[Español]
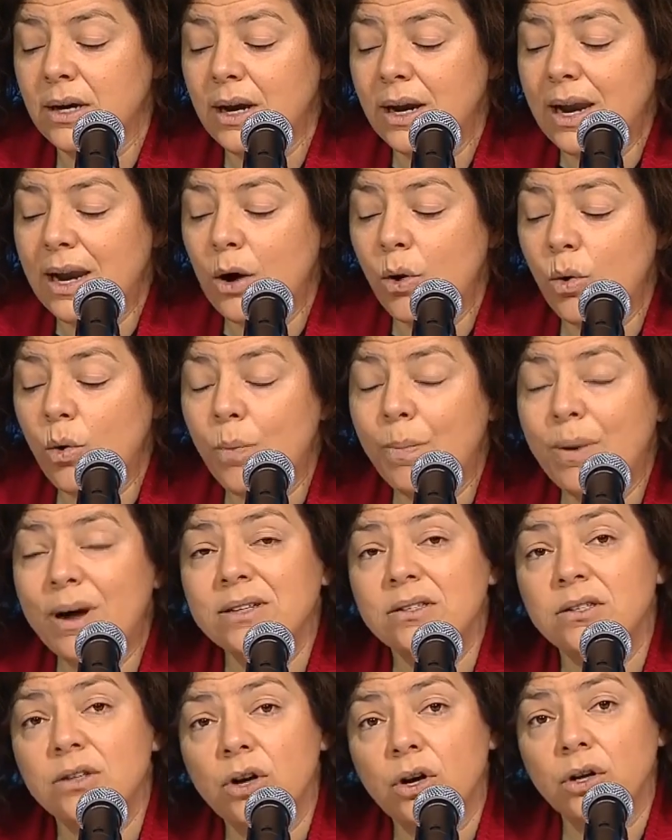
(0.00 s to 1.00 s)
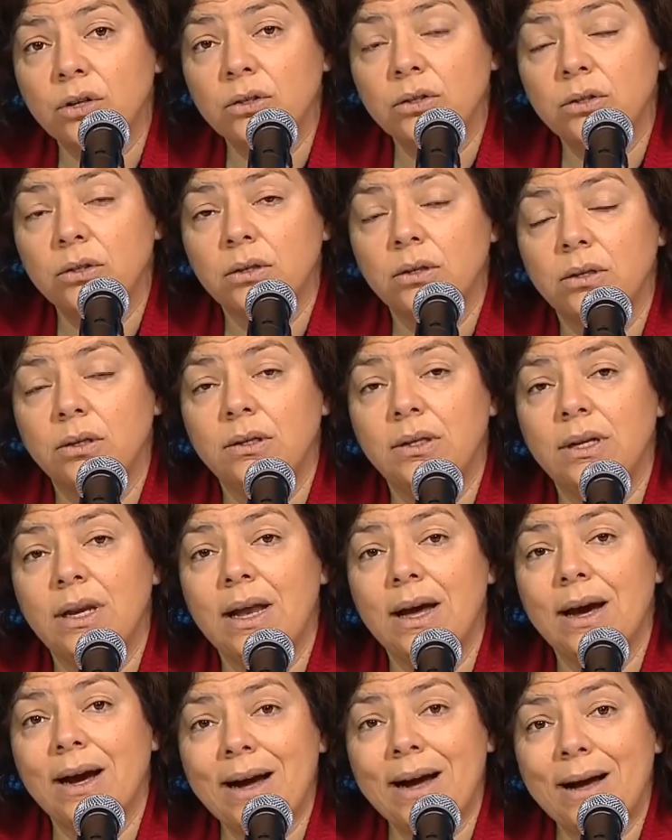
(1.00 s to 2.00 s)
La ocupación de
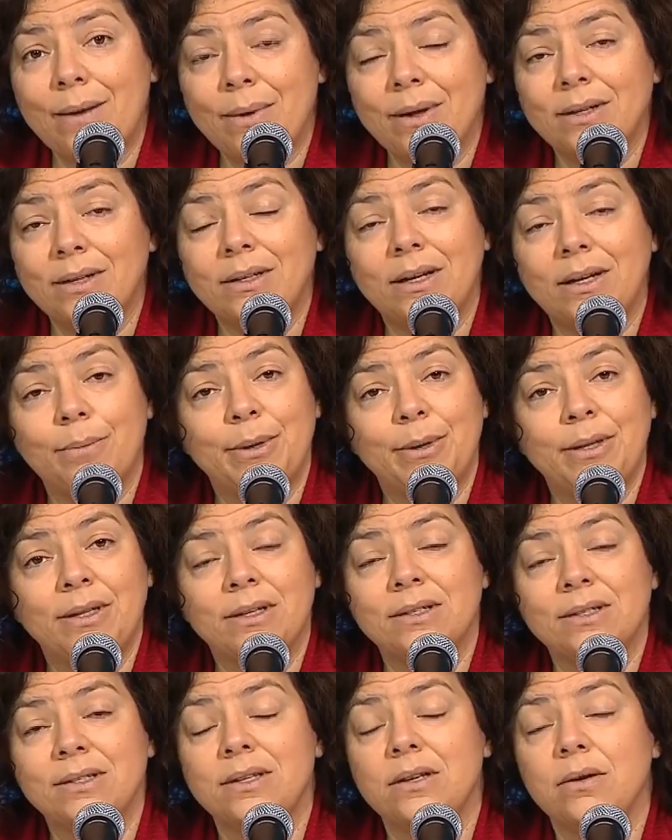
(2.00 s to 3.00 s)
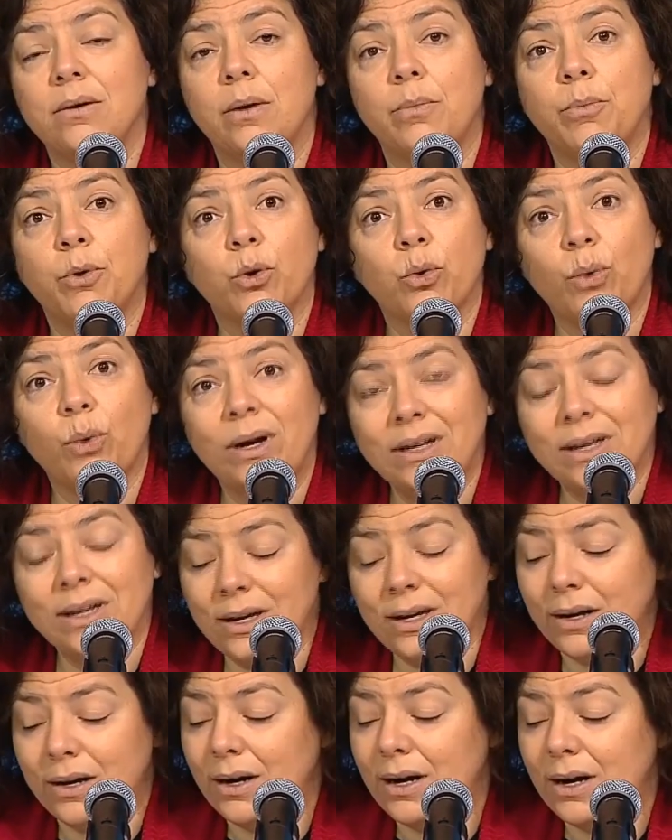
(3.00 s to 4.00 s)
las camas de terapia intensiva por
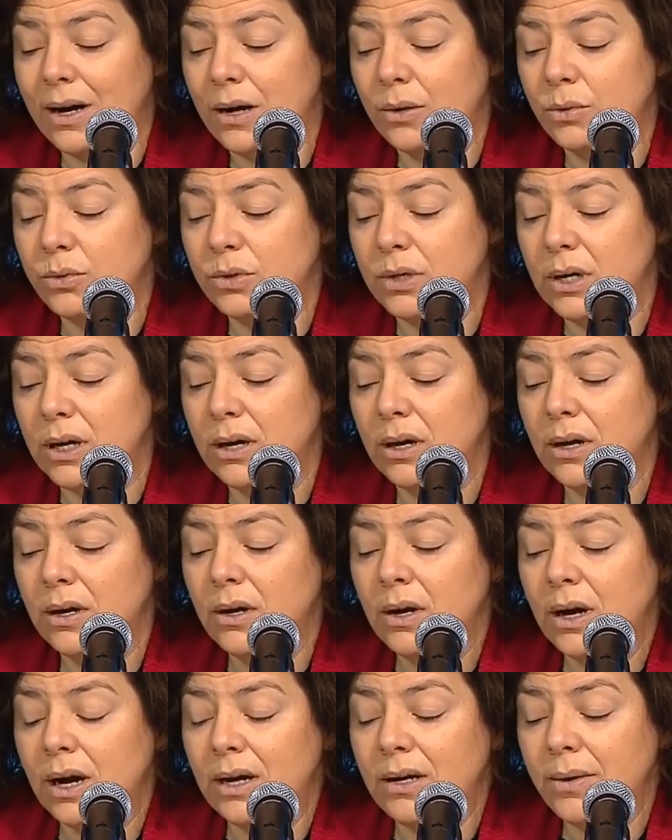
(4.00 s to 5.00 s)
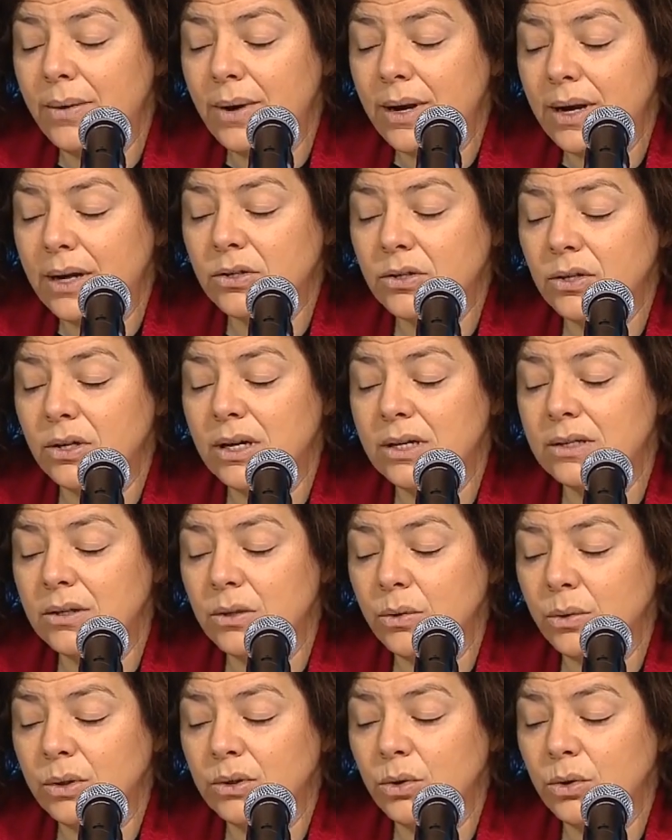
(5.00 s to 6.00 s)
cualquier causa, a nivel nacional
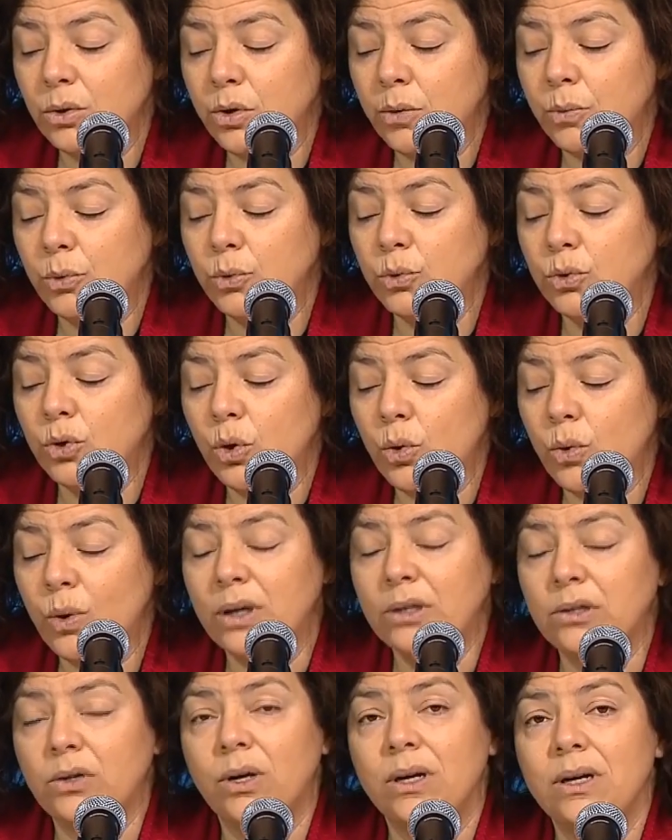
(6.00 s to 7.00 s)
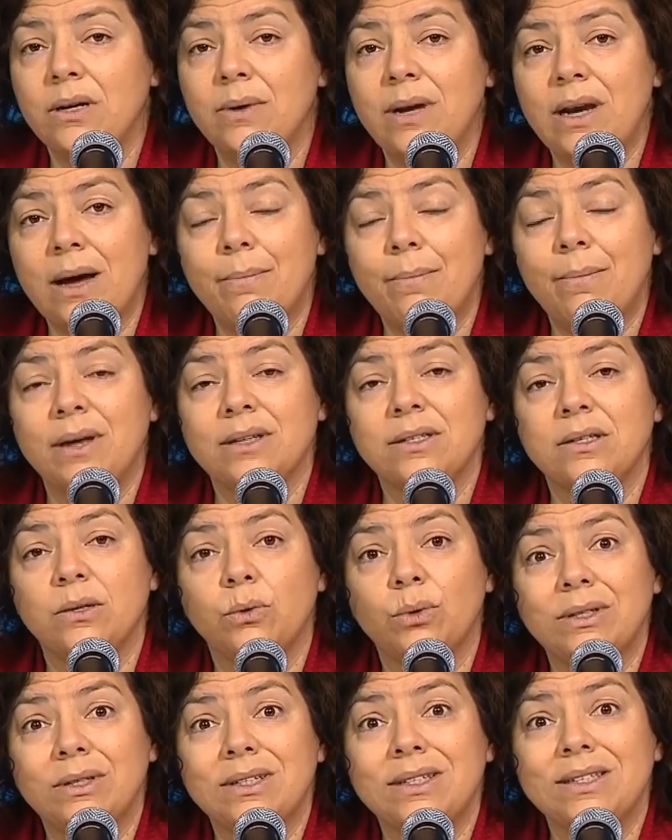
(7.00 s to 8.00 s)
51.4, a nivel AMBA
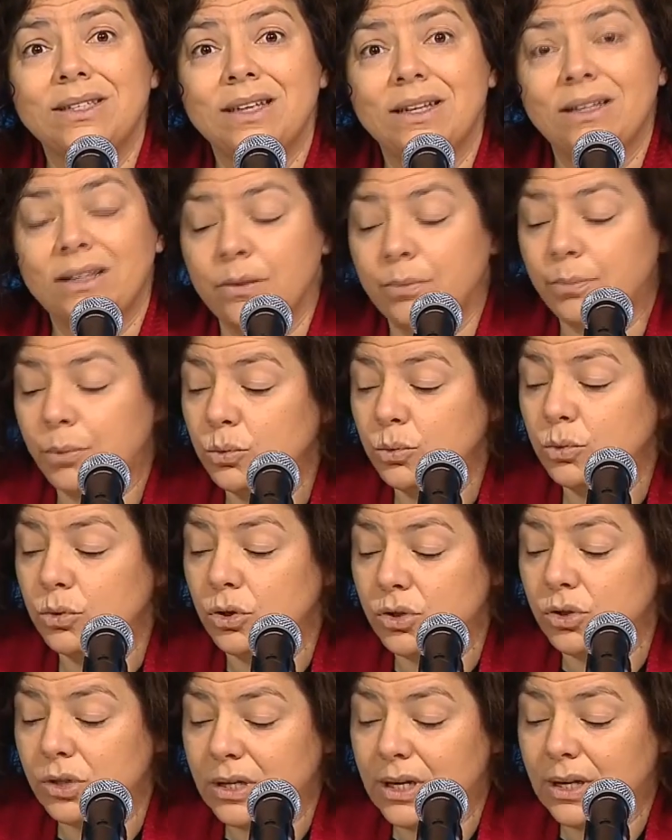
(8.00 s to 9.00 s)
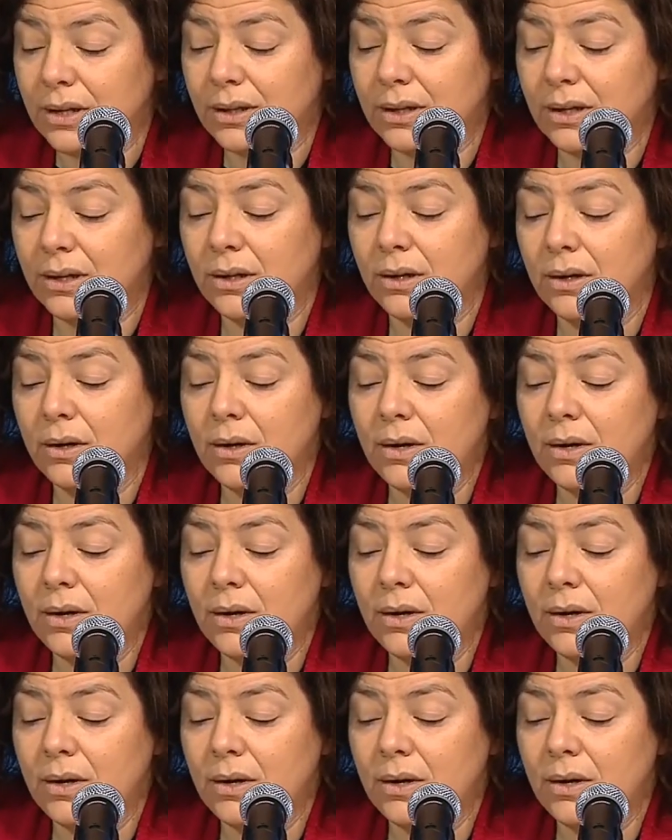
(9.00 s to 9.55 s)
57.7,